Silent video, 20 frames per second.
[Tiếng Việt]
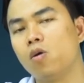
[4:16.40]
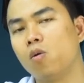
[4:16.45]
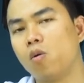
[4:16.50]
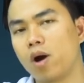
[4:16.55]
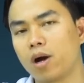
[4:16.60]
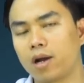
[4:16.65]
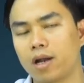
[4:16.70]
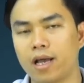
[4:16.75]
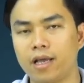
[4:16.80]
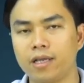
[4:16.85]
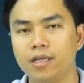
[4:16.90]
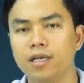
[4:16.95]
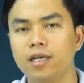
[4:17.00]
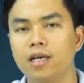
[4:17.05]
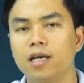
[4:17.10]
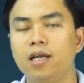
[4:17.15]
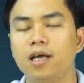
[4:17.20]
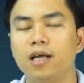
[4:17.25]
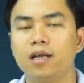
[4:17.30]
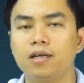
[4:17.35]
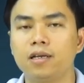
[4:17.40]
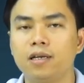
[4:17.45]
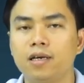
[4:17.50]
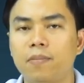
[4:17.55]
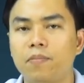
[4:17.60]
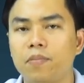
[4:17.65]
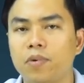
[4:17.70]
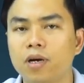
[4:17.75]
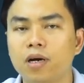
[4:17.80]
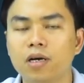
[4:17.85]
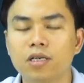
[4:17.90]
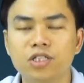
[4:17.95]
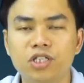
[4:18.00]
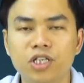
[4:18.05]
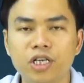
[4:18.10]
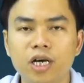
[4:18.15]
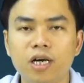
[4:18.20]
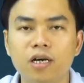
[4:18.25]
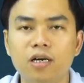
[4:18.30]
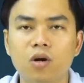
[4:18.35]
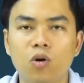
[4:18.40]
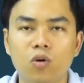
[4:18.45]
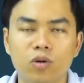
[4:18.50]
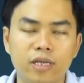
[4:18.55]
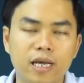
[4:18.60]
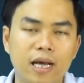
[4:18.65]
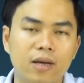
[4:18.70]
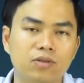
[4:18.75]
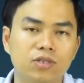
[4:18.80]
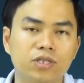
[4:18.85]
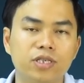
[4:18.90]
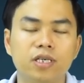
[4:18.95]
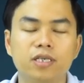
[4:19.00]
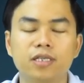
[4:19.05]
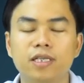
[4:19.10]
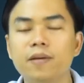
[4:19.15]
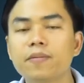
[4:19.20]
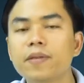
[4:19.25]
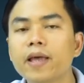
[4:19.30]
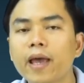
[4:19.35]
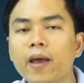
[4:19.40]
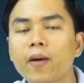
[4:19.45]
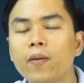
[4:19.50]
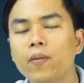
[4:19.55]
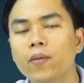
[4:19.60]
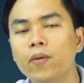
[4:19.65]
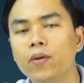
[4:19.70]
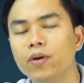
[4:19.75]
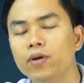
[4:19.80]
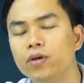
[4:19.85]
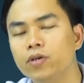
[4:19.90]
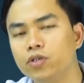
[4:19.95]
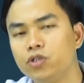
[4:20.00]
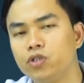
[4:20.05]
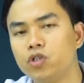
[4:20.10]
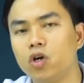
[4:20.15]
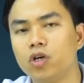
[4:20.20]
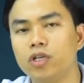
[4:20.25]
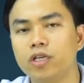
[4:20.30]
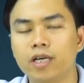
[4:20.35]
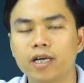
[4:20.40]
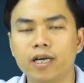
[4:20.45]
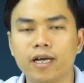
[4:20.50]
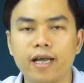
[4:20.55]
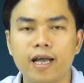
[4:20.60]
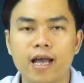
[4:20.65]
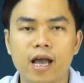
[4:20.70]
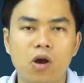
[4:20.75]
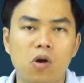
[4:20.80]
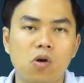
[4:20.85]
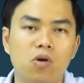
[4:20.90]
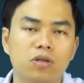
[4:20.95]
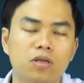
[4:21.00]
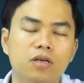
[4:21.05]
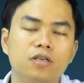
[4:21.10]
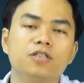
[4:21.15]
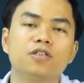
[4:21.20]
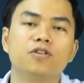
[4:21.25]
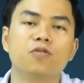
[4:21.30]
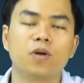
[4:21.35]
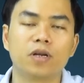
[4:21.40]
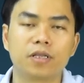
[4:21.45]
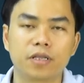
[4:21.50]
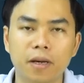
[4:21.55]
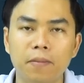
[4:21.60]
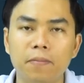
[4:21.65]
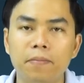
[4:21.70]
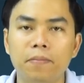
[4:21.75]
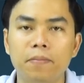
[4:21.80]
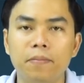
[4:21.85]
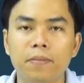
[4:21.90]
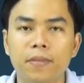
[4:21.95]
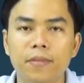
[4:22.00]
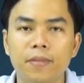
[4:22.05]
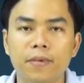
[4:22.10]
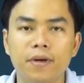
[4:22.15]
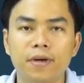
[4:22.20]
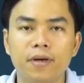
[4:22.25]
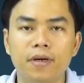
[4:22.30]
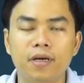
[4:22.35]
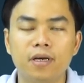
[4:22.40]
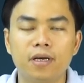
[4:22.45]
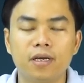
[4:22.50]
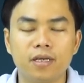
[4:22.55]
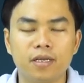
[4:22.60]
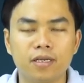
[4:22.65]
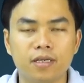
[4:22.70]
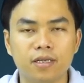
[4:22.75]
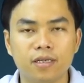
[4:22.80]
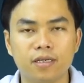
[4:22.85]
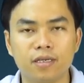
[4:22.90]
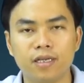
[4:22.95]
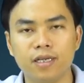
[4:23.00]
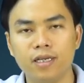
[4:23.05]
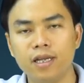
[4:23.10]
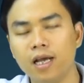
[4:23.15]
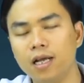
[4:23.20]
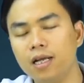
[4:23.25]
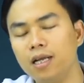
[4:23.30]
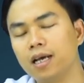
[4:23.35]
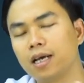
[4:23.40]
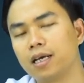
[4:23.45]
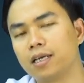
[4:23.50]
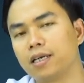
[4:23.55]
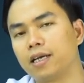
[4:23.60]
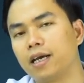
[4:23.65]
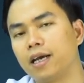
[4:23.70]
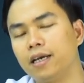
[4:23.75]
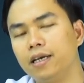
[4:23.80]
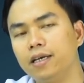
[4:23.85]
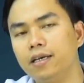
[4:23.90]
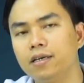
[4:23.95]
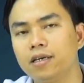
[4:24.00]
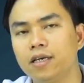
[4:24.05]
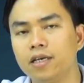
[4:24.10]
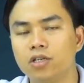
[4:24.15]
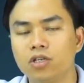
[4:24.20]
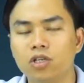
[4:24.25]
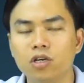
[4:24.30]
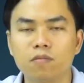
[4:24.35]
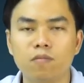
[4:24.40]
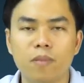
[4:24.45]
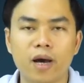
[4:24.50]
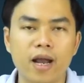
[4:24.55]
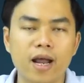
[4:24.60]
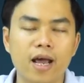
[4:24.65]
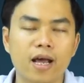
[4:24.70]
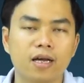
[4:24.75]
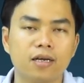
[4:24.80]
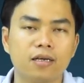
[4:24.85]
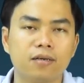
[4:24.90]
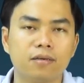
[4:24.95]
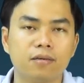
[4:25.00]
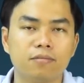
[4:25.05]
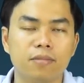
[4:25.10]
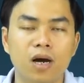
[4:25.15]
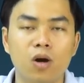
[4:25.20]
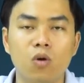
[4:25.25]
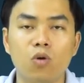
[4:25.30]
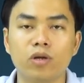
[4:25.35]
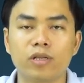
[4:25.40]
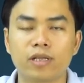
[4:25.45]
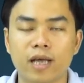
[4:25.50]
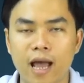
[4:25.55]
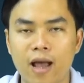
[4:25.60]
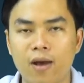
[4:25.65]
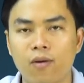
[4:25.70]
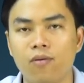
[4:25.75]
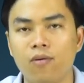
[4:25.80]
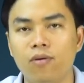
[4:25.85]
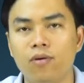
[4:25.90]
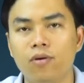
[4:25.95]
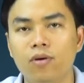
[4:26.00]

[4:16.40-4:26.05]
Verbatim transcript: hoặc là những cái lần gặp gỡ riêng hội thảo riêng tiếp theo cho những cái khách hàng họ thực sự quan tâm thì đấy là cái hình thức bán hàng bằng hội thảo